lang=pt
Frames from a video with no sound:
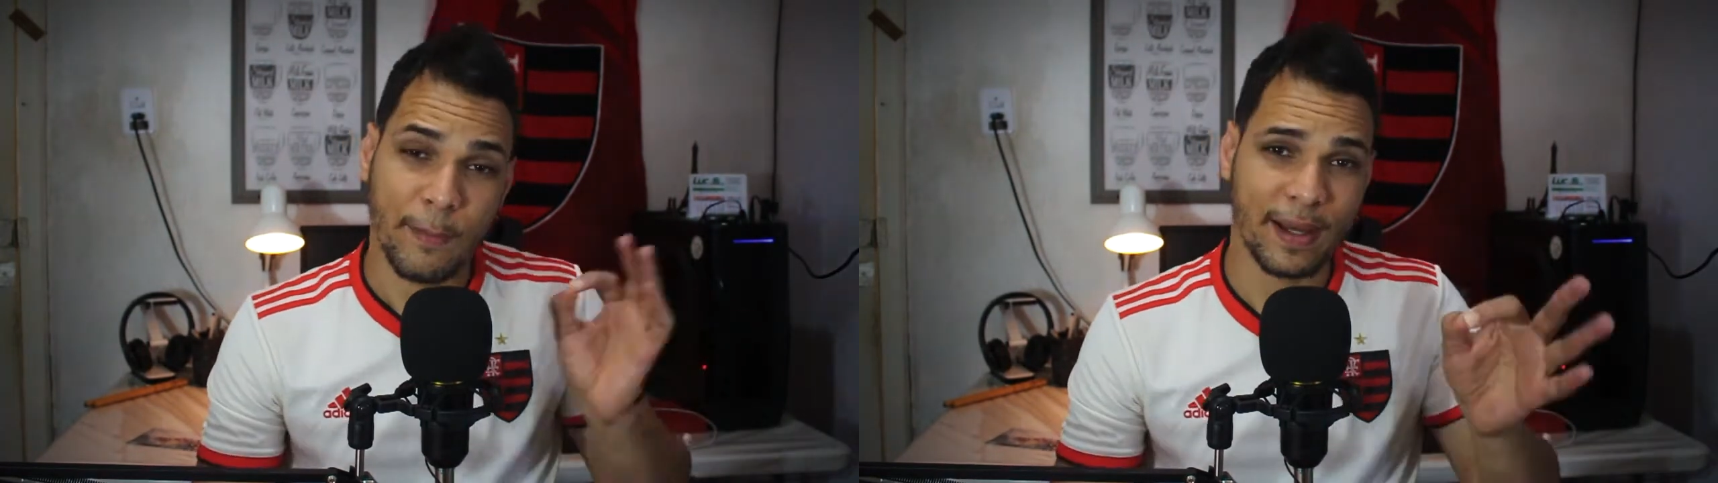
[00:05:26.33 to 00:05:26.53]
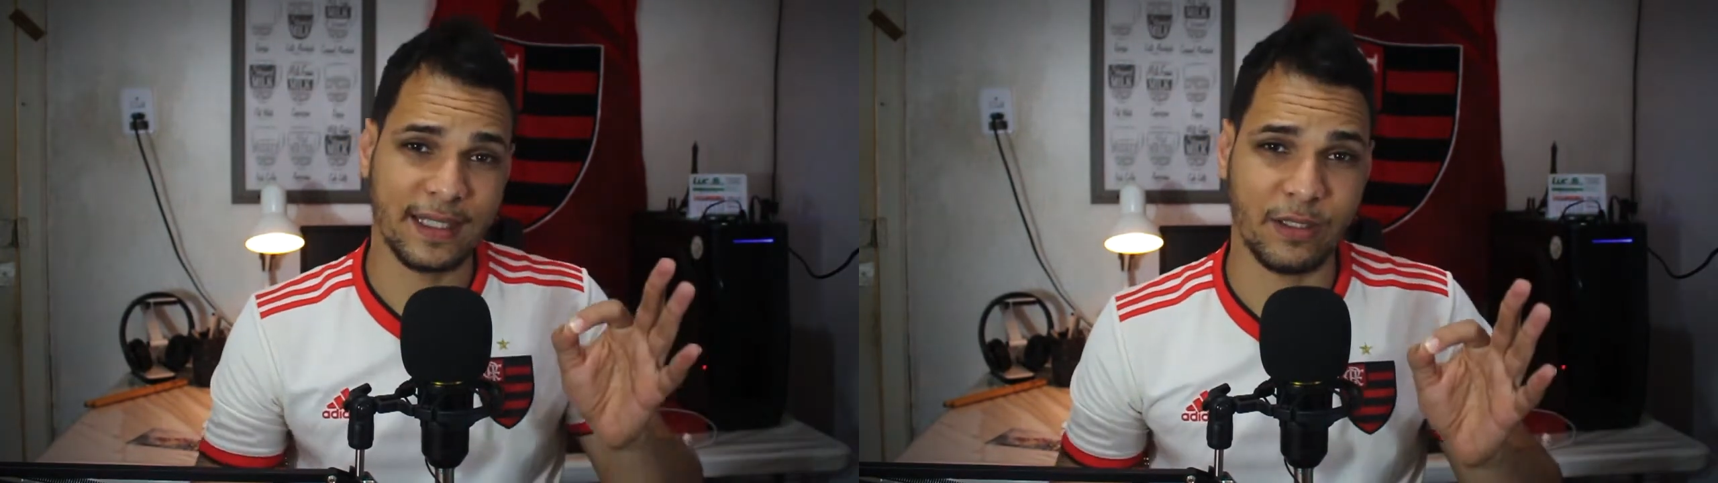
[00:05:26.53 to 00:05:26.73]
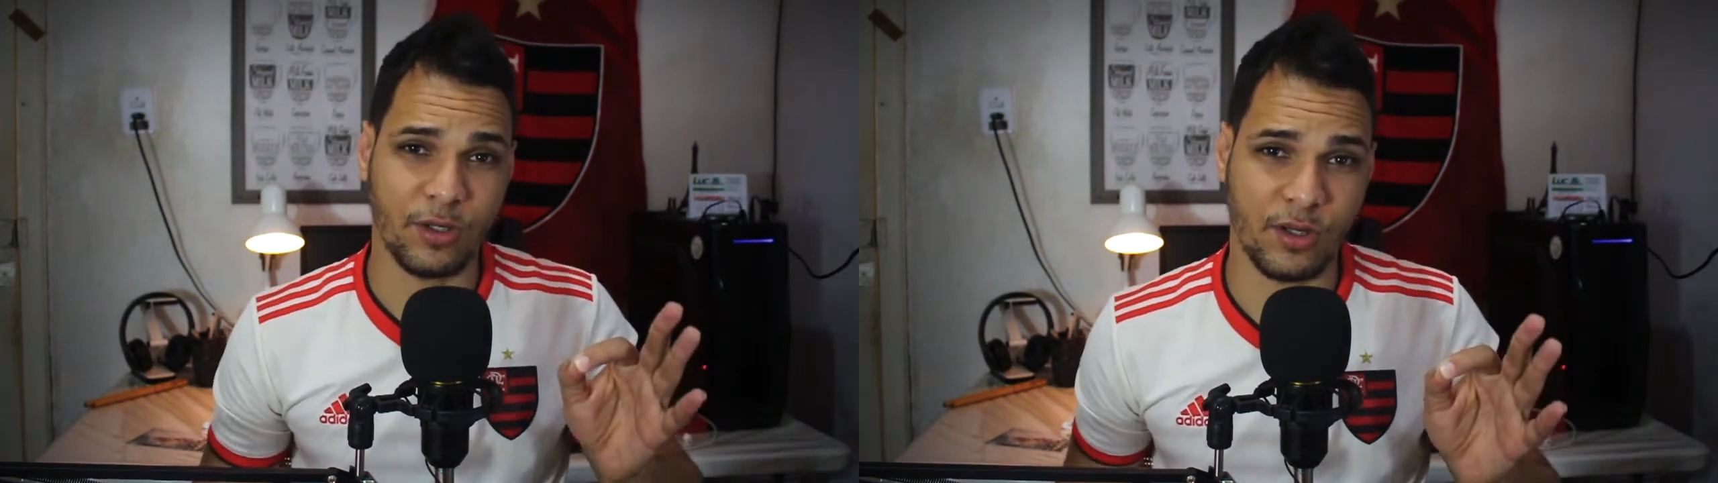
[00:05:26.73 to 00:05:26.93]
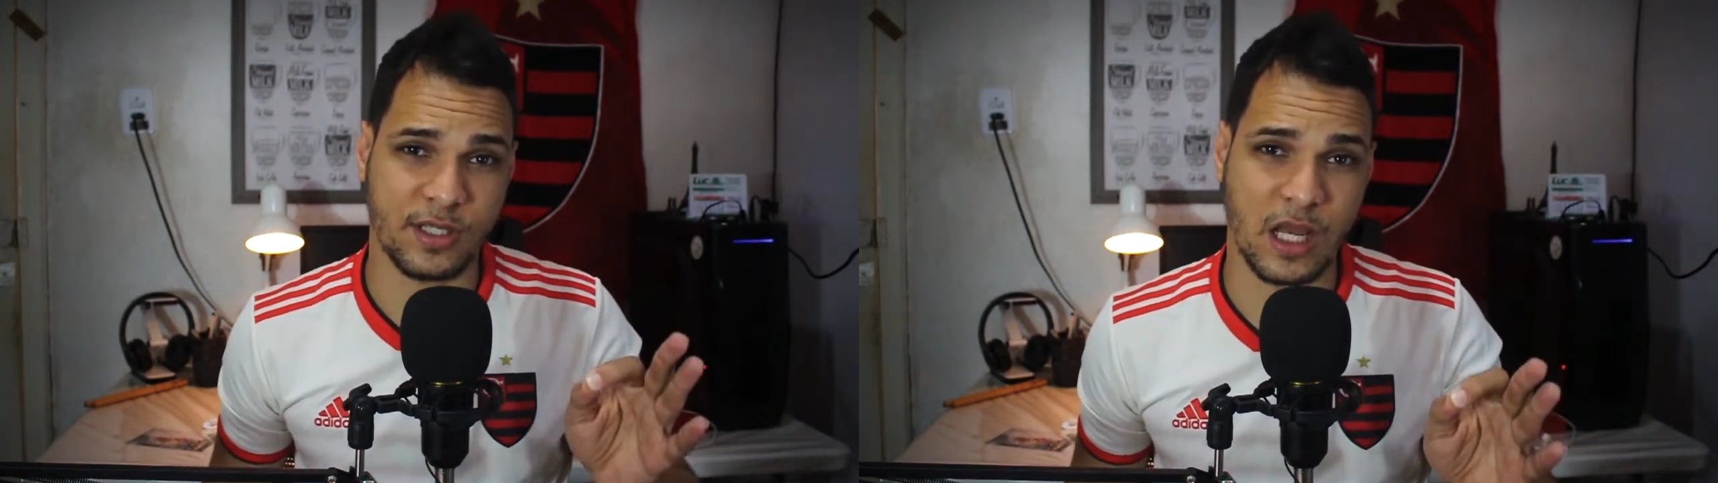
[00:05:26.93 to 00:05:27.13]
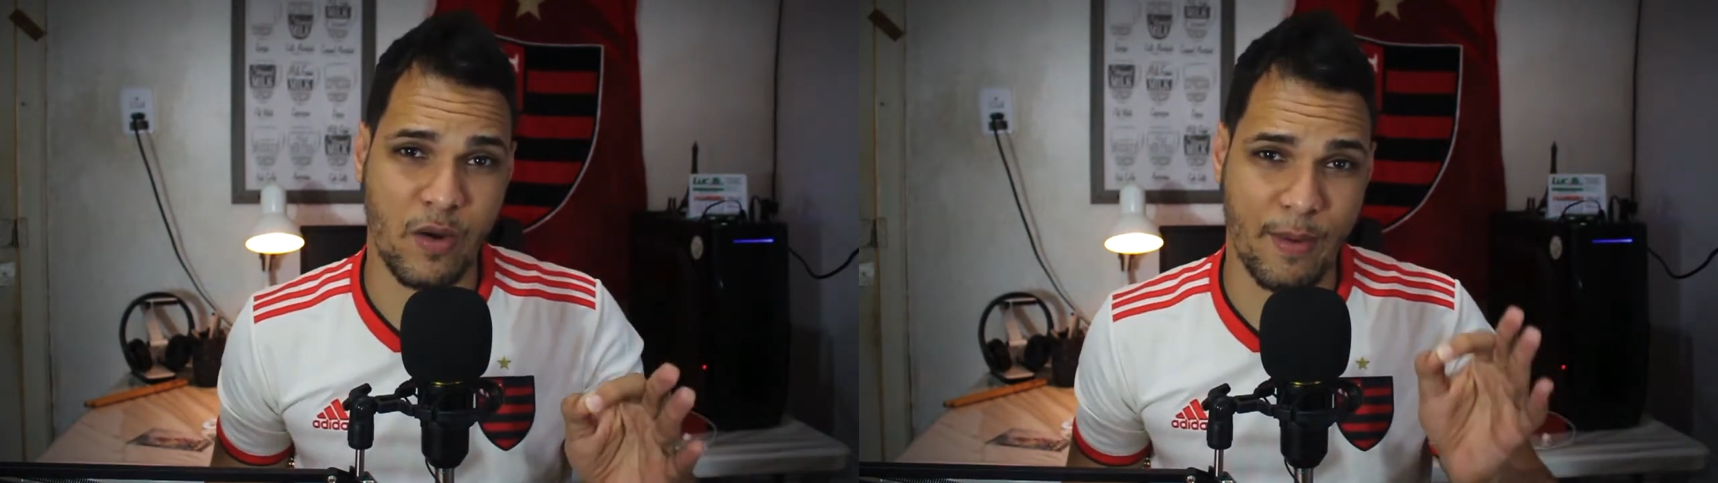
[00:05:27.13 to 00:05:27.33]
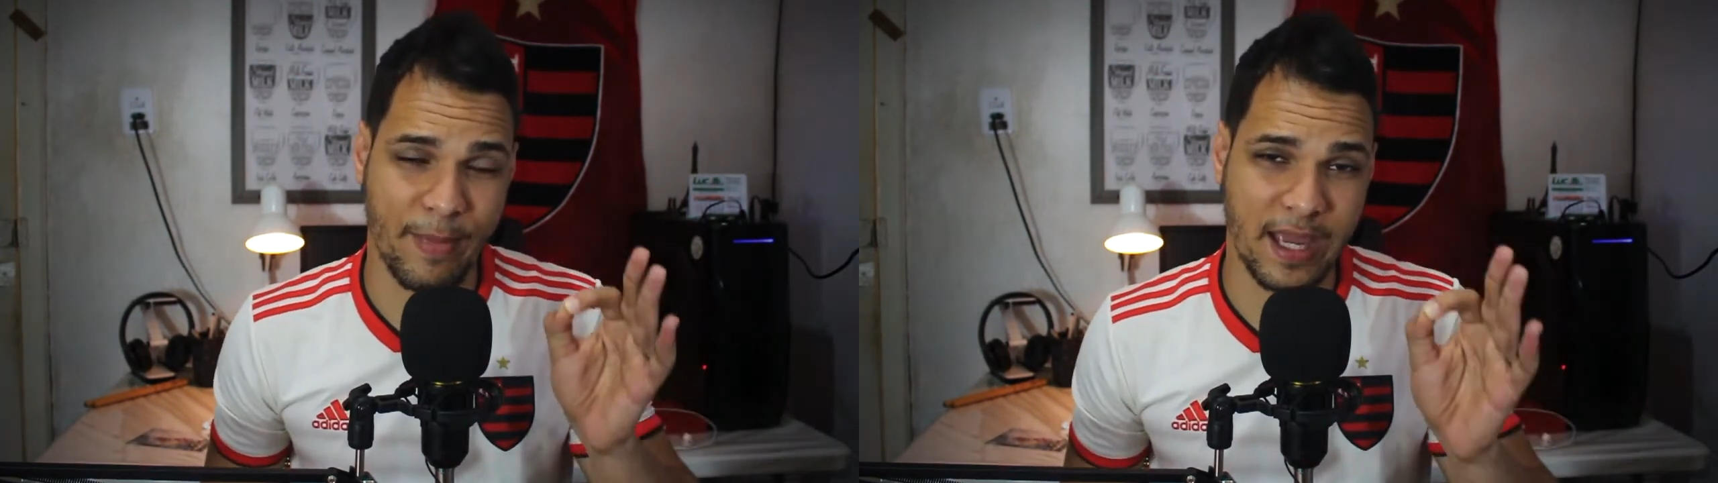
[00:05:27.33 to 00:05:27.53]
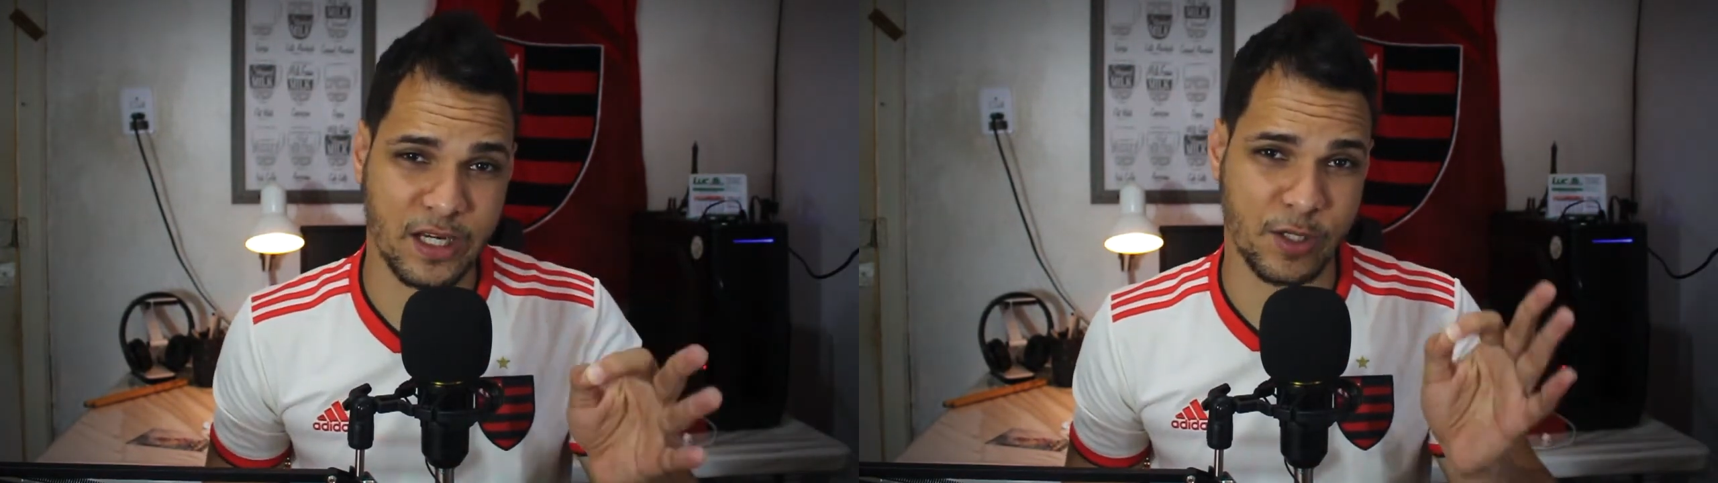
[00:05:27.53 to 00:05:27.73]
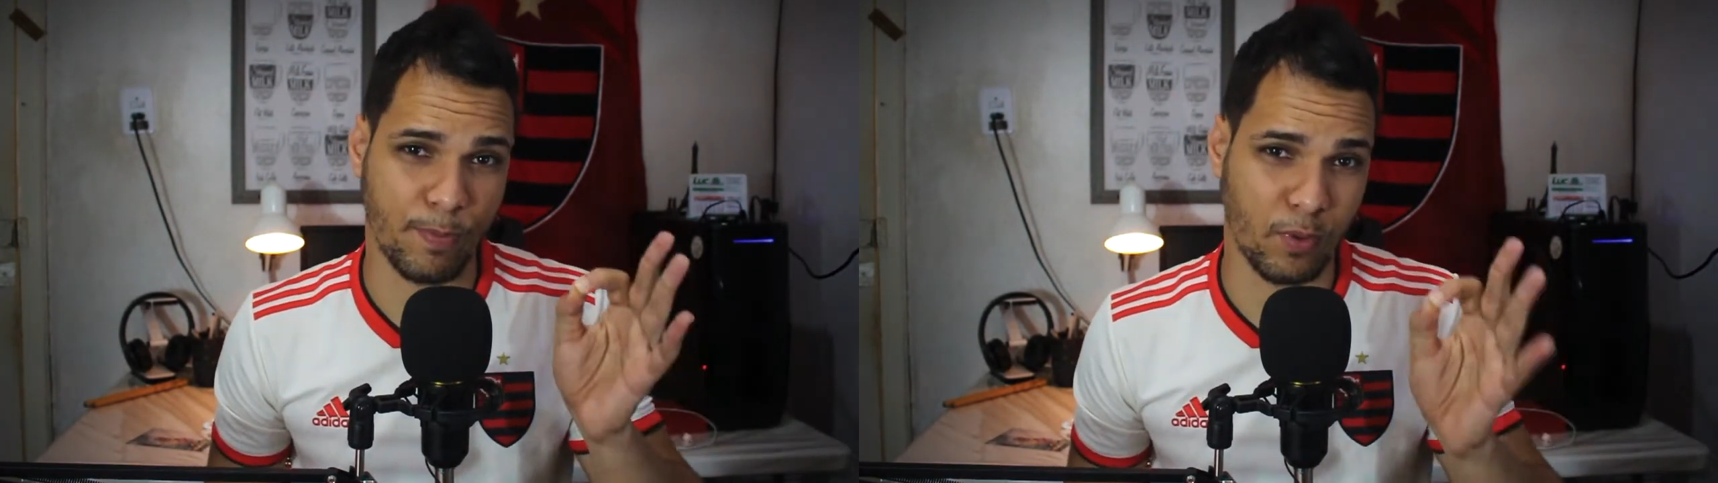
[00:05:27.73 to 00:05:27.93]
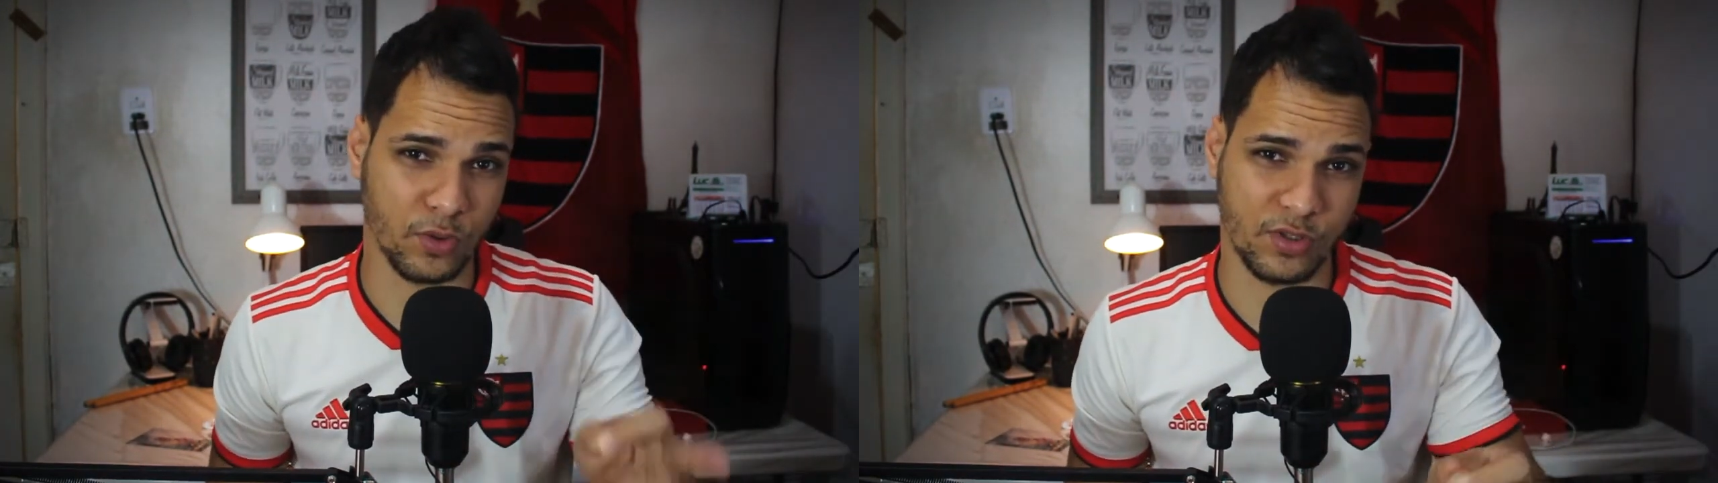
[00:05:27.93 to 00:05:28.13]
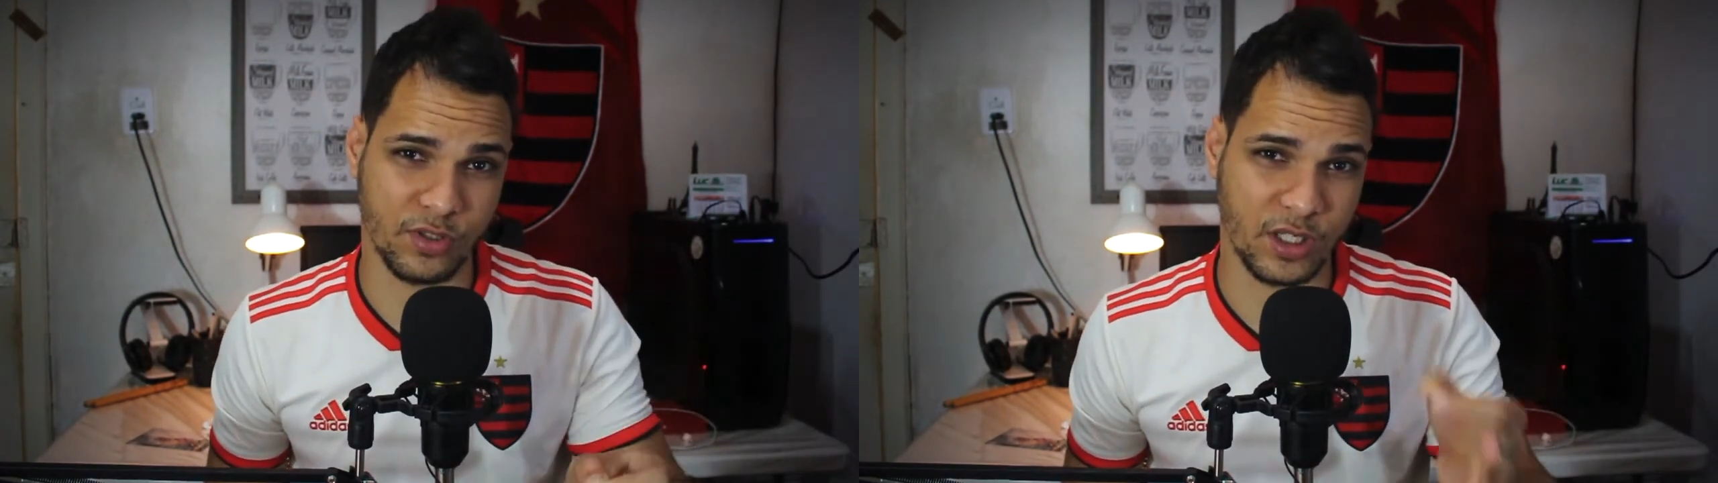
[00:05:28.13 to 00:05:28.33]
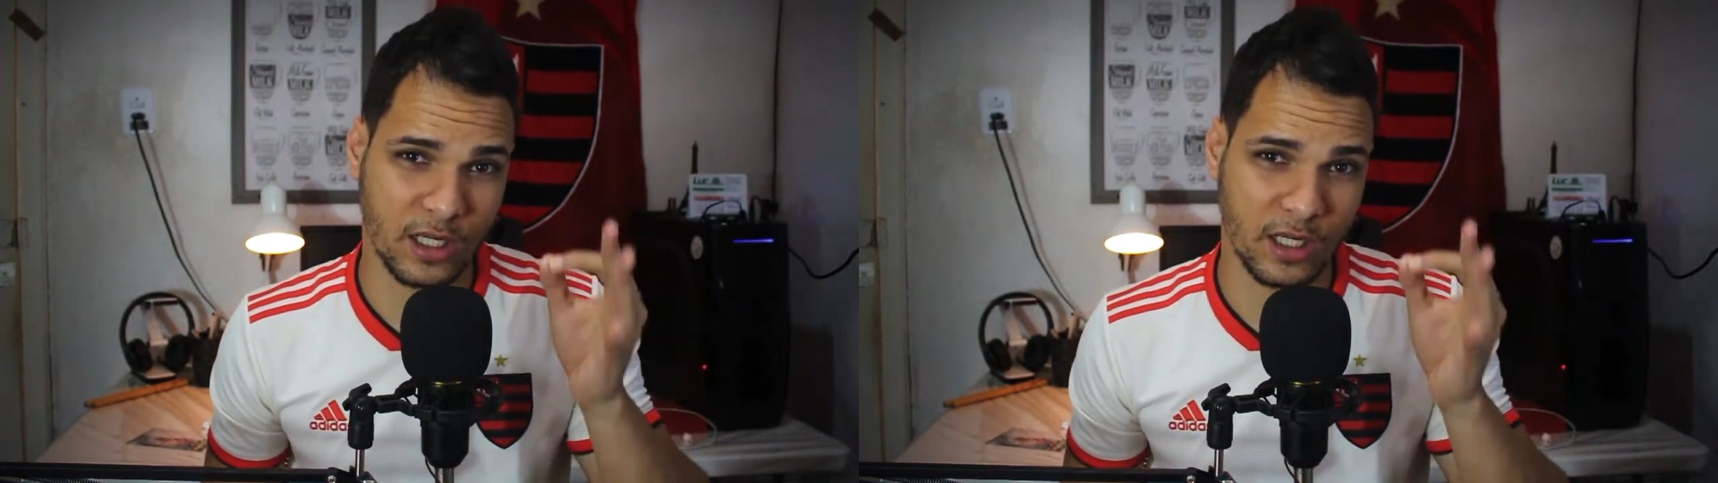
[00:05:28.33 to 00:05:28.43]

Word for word: Para ter uma noção, a média de pontos de,